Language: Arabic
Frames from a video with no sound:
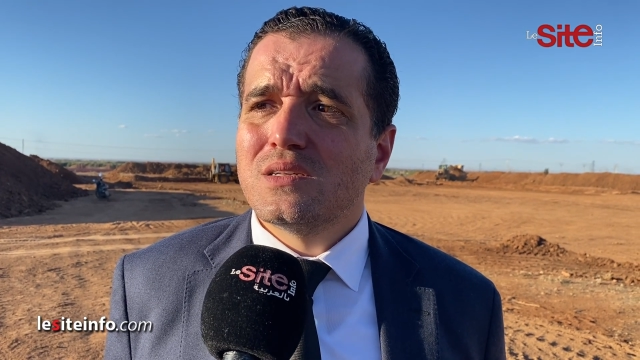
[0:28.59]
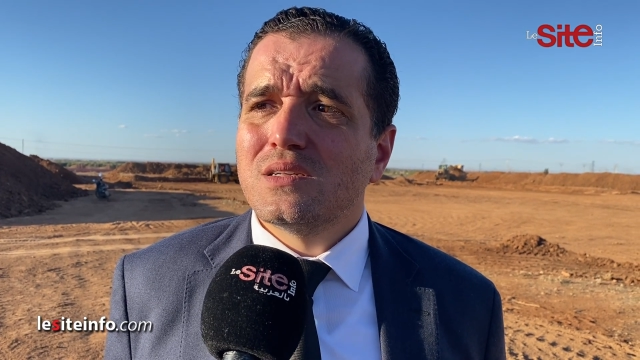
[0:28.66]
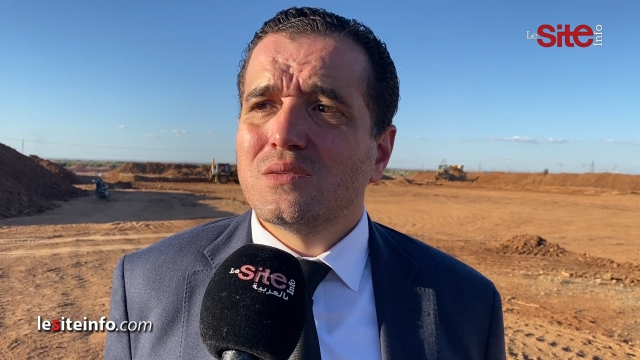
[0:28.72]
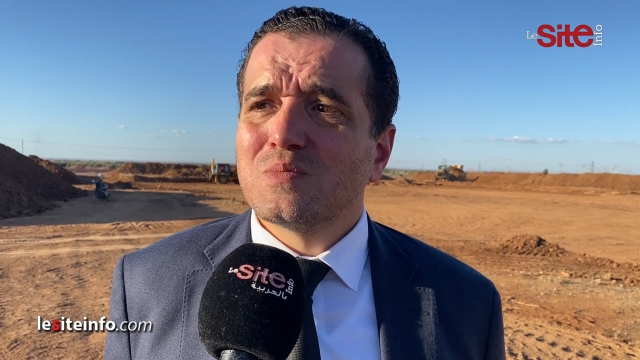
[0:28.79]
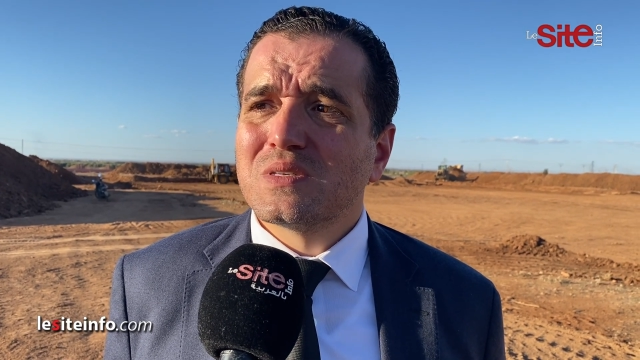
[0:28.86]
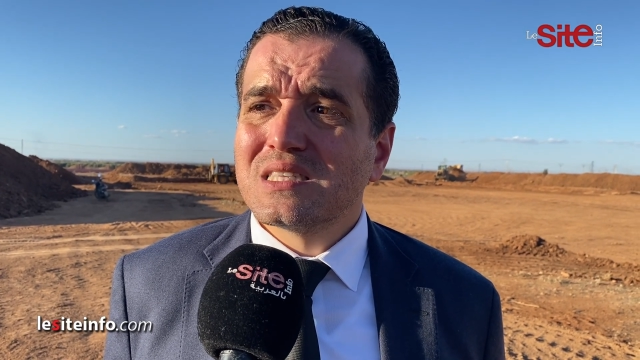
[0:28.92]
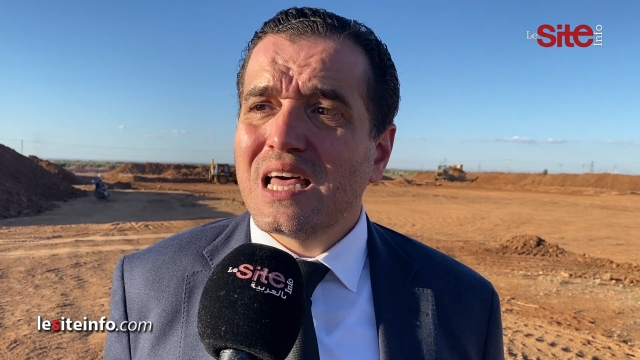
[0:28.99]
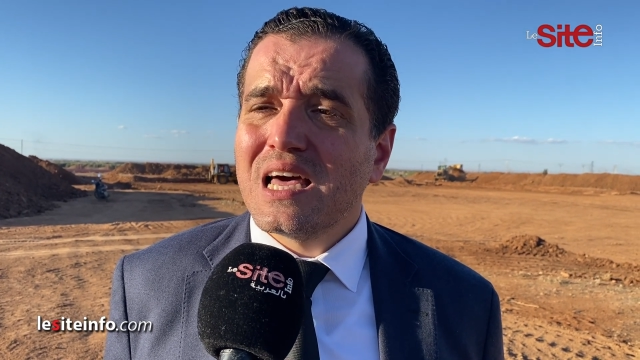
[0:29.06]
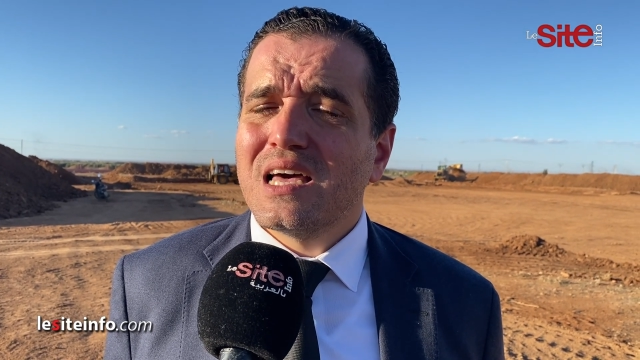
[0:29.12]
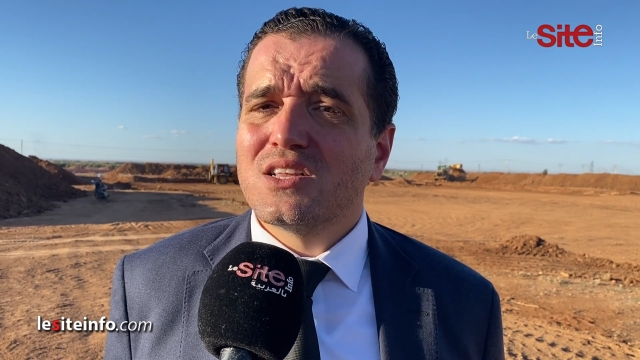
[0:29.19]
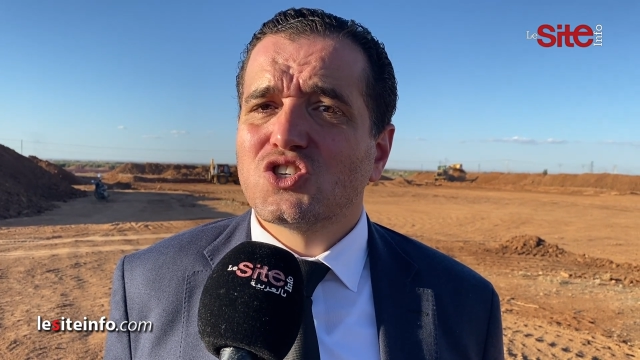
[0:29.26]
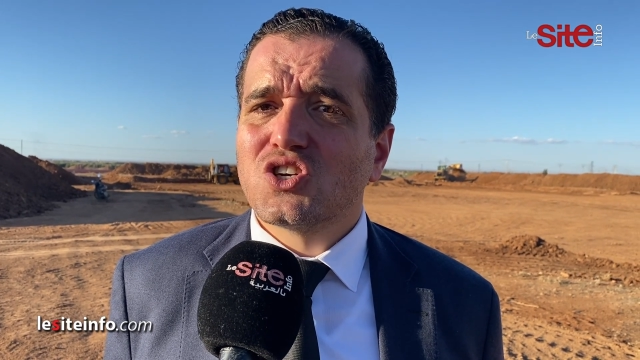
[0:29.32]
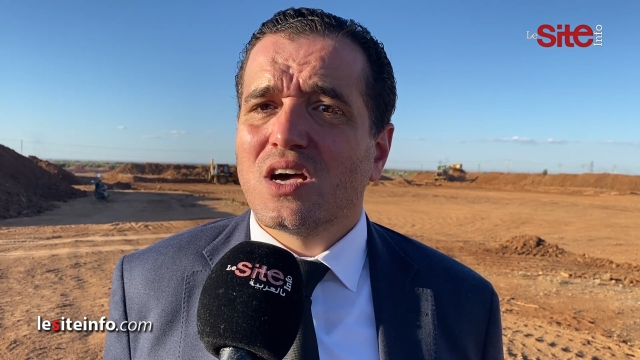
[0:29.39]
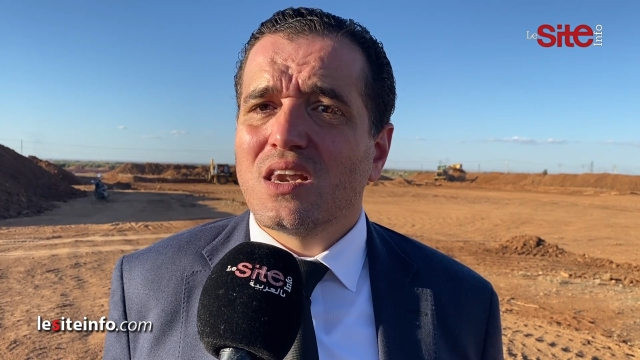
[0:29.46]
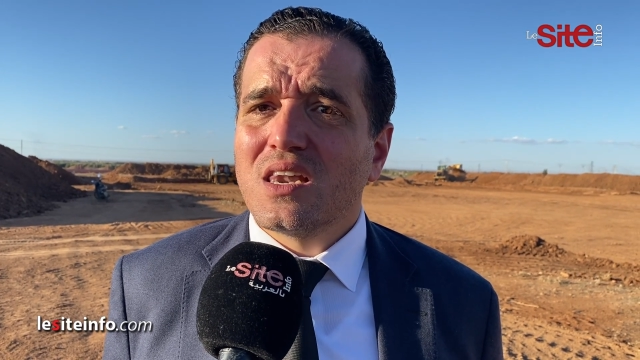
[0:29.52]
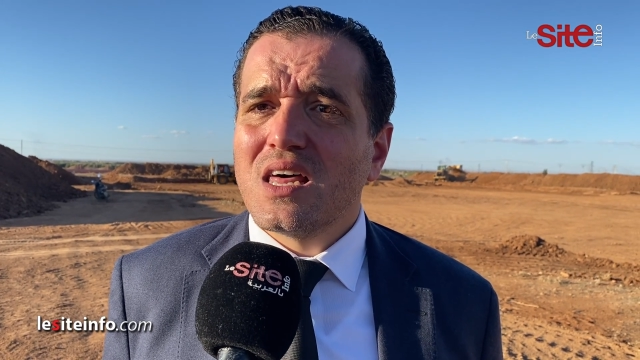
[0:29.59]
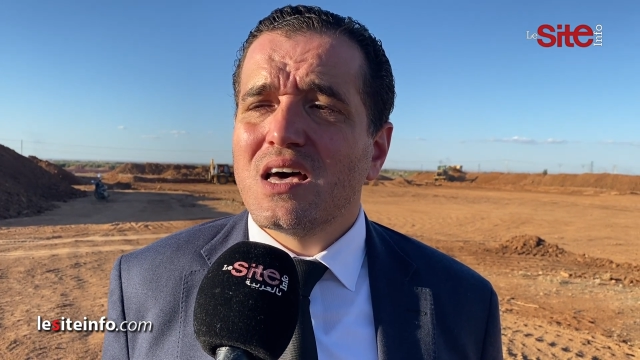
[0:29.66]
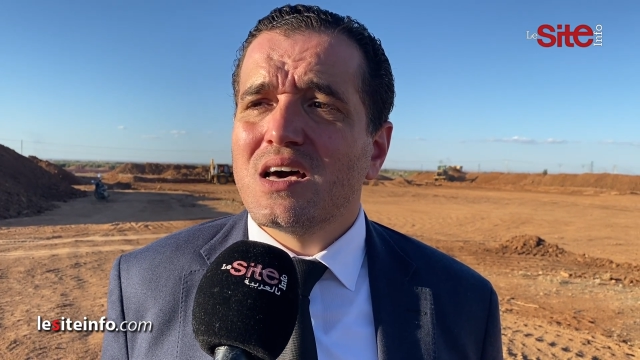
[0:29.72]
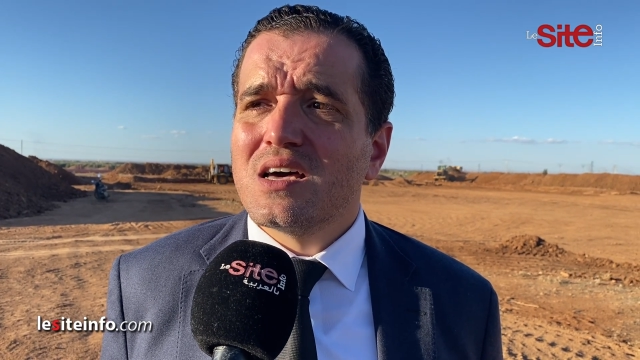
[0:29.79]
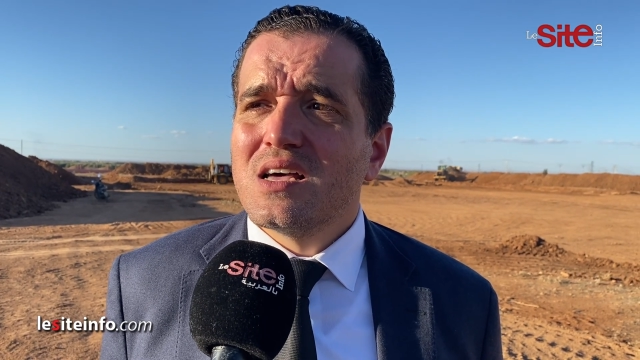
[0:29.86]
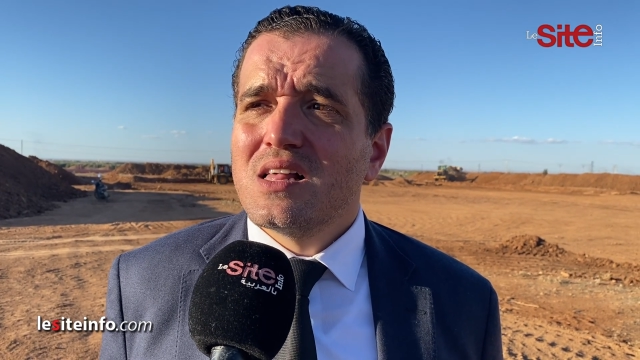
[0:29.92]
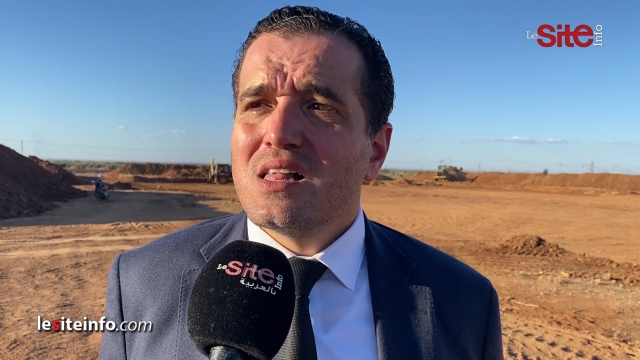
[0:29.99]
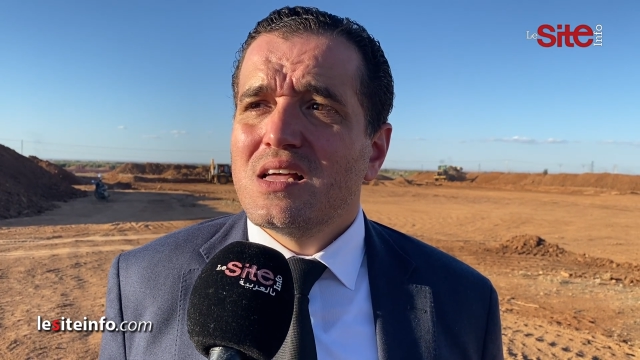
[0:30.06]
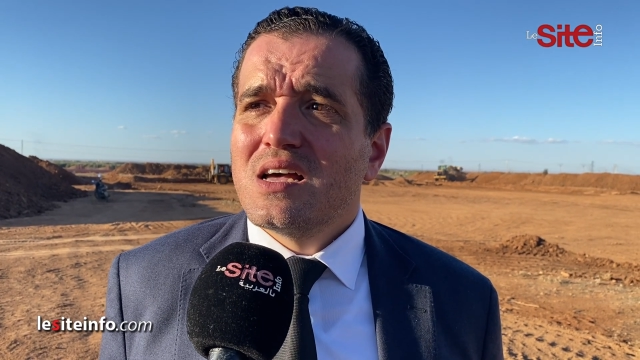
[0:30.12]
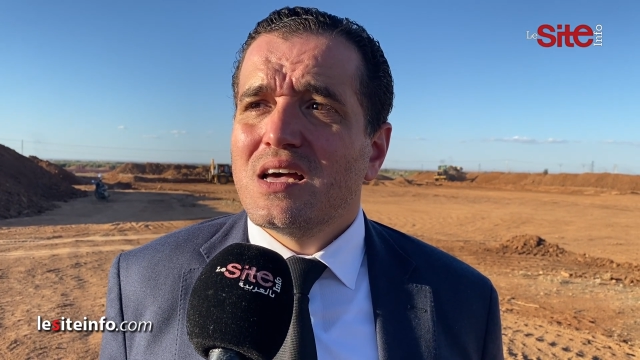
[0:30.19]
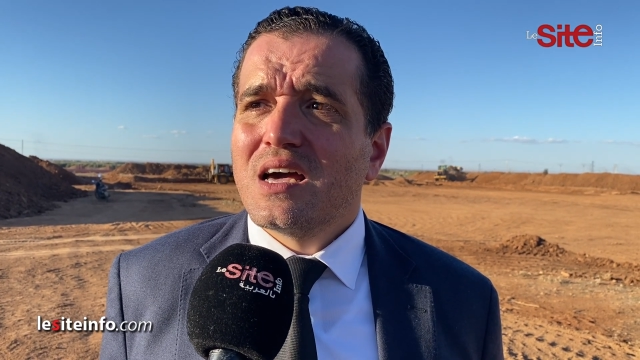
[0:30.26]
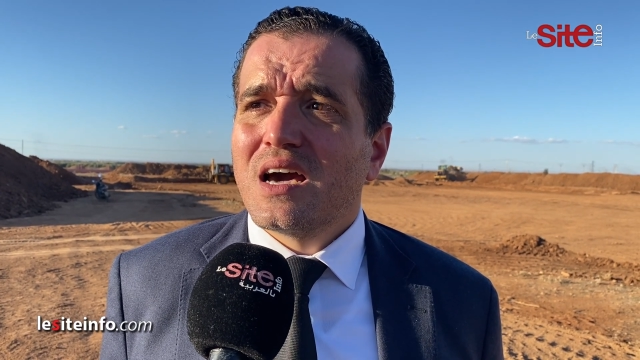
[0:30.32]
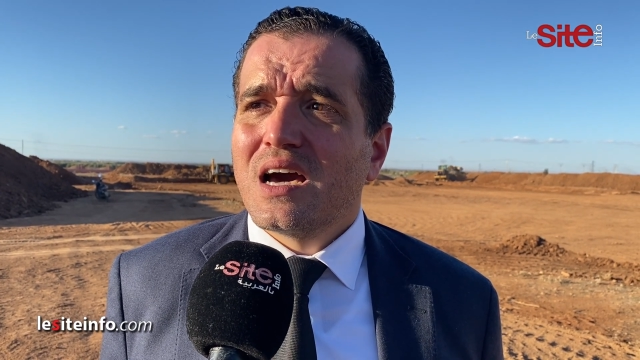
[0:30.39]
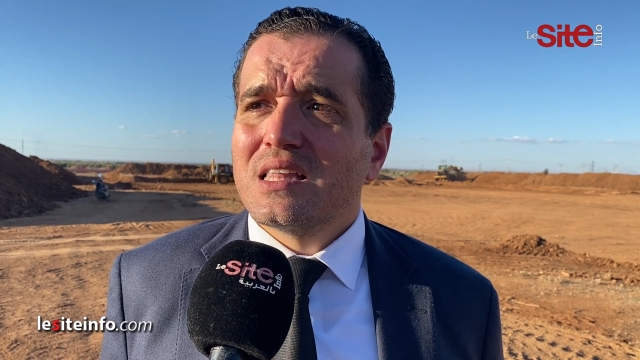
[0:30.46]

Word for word: المصنع ان شاء الله آه،